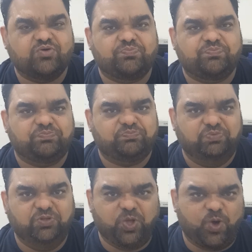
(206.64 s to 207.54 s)
को
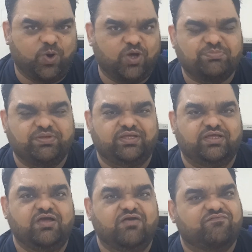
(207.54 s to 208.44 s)
लाहौर में
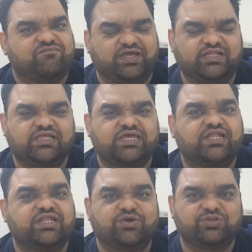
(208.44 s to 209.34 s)
फाइनल
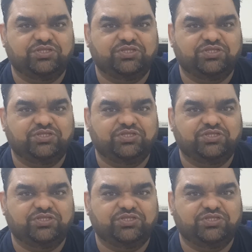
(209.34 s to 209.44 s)
खेलने और